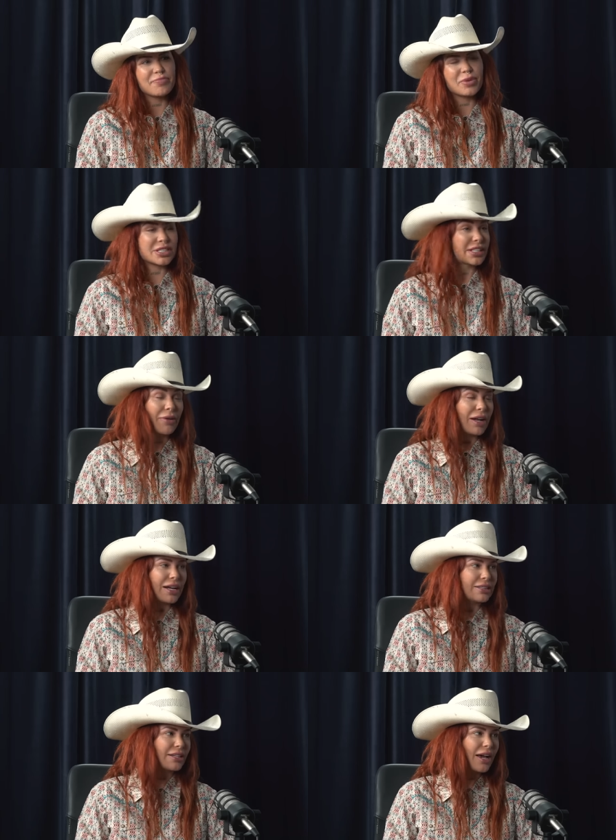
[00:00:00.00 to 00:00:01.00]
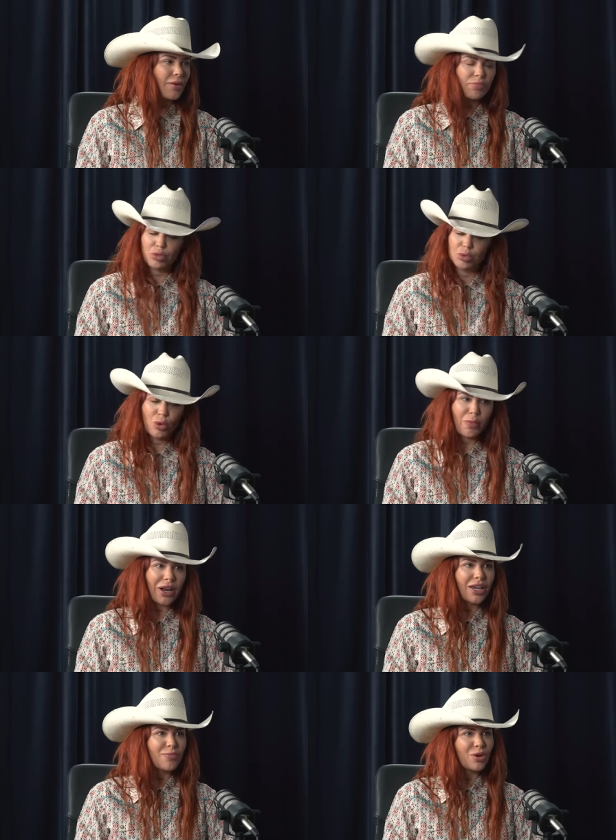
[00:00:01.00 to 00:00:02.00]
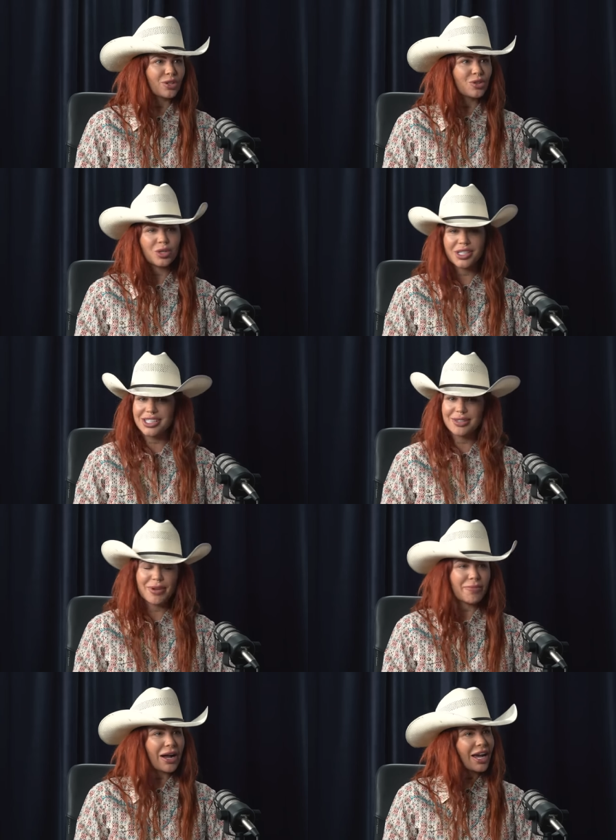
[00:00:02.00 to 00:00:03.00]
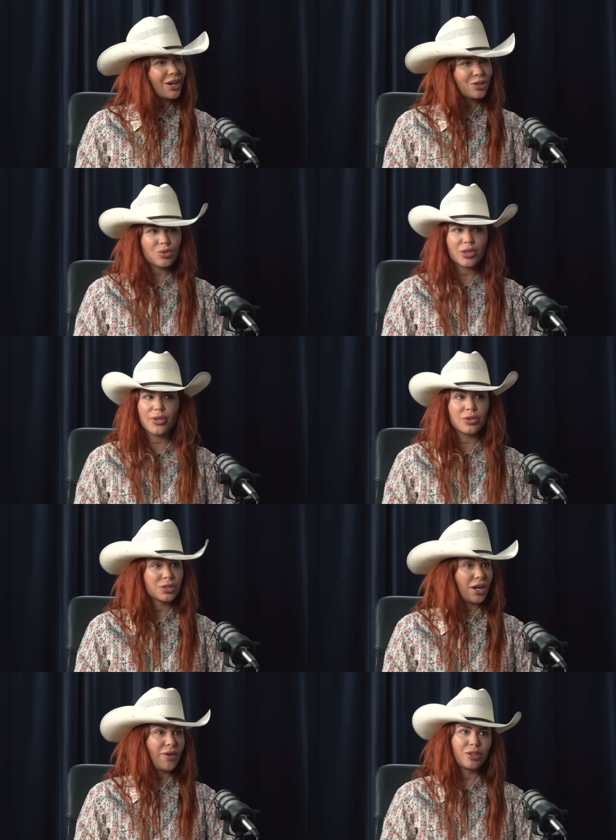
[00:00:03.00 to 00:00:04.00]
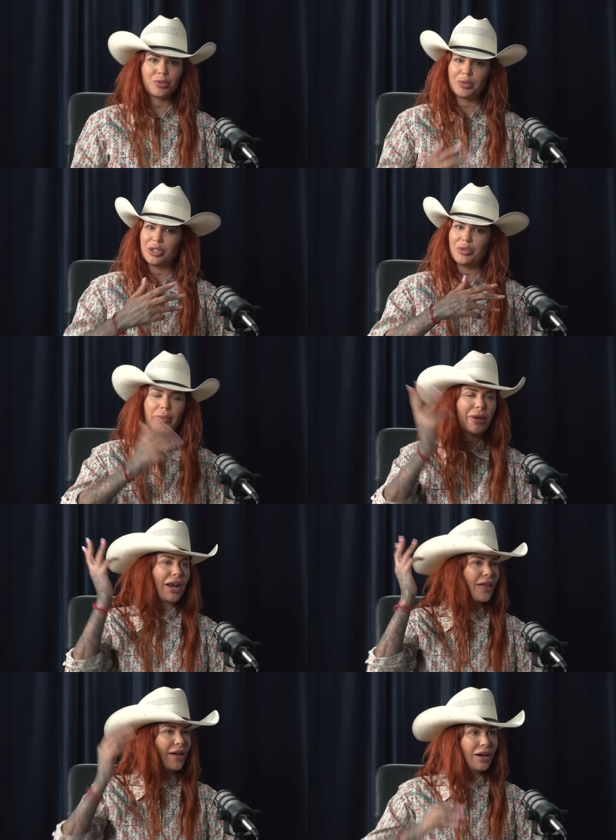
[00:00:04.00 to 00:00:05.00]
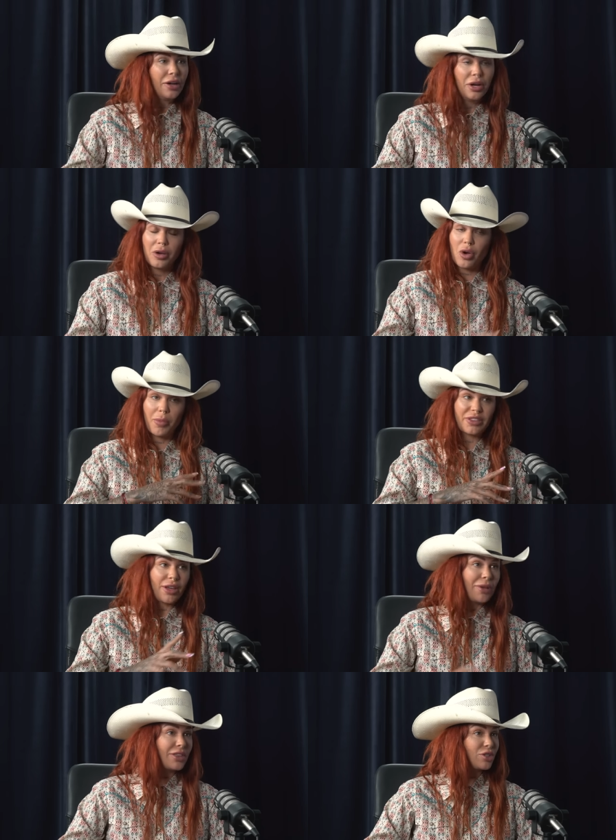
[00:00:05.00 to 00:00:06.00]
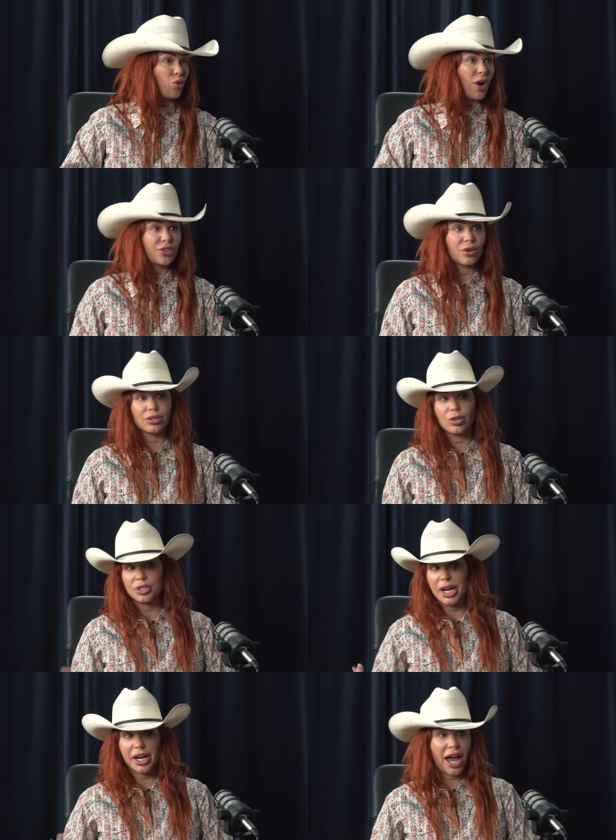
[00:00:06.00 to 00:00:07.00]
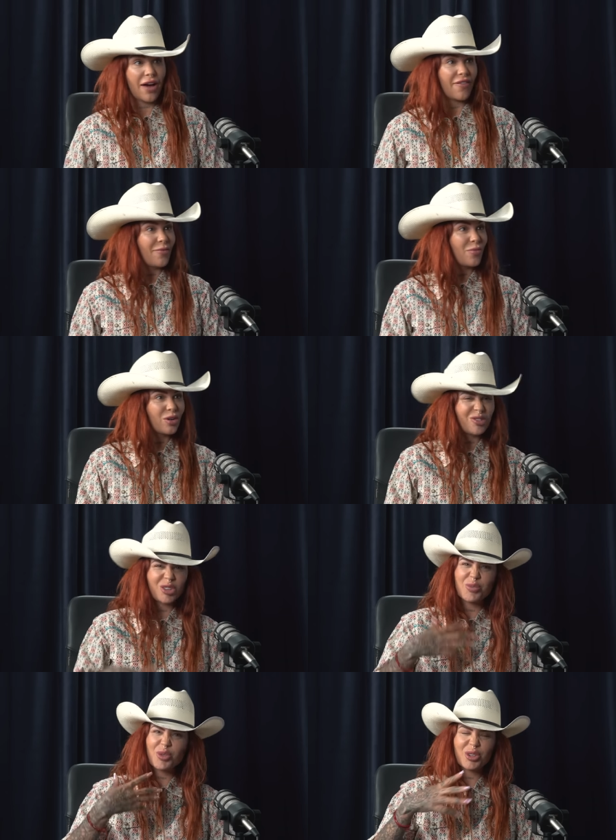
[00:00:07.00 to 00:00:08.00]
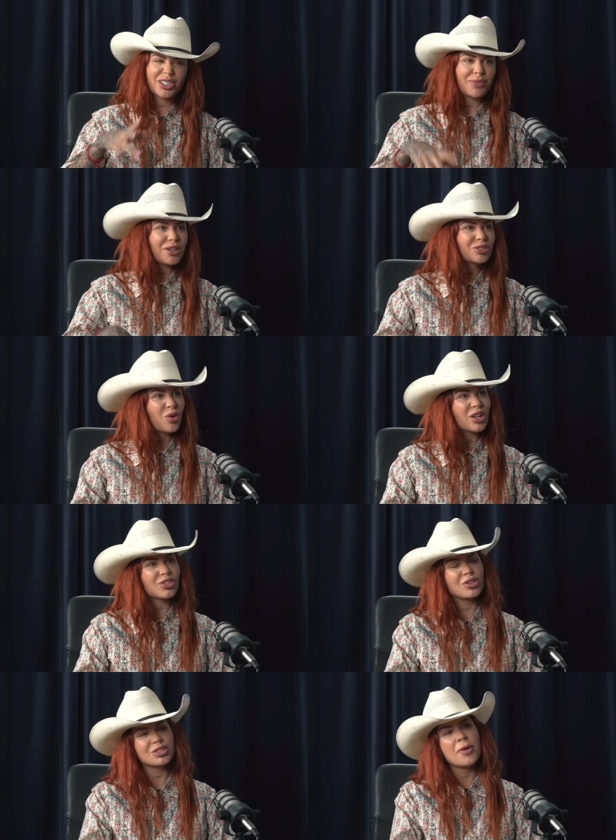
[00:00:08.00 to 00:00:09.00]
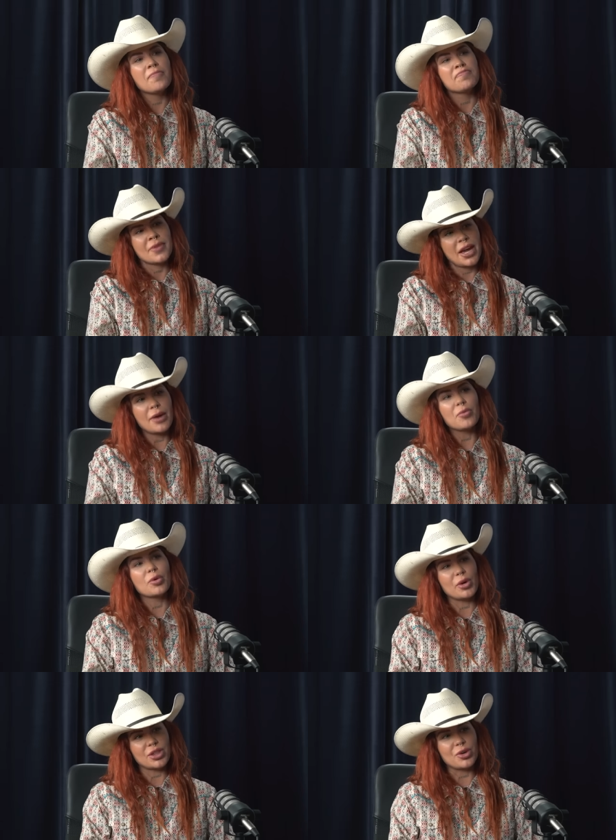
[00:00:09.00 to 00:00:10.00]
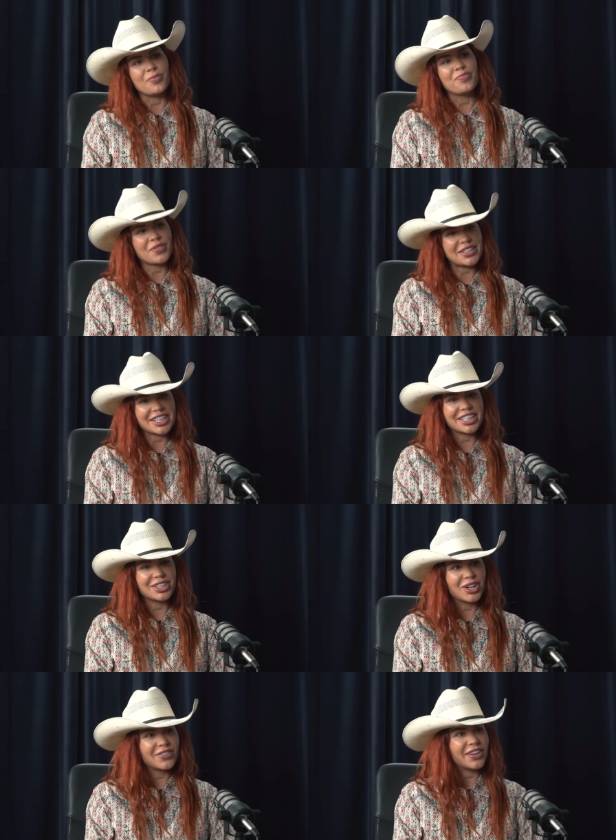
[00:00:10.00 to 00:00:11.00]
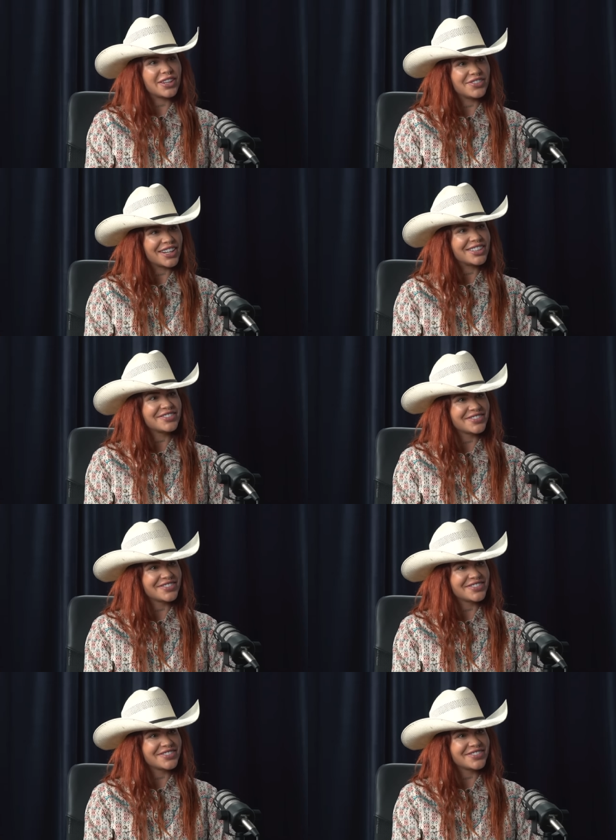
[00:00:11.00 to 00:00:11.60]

pues la verdad que tenía pues un super equipo y todos así bien vaqueros cuidando los caballos pues en una manada completamente sueltos, los arreábamos, los burros también sueltos era muy bonito hasta que llegó la pandemia.